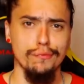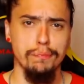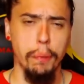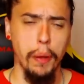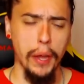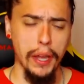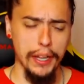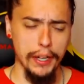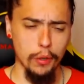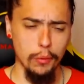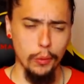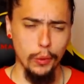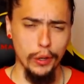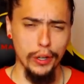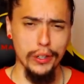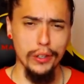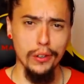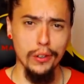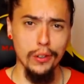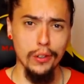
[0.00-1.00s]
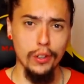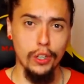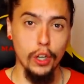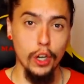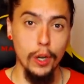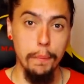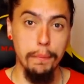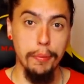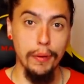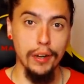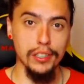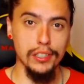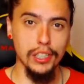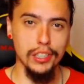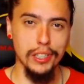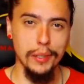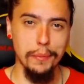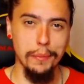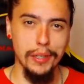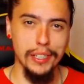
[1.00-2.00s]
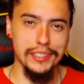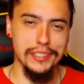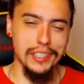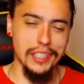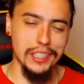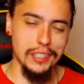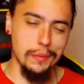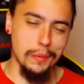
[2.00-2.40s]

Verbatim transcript: Pero bueno, ¿qué pasa, triplistas?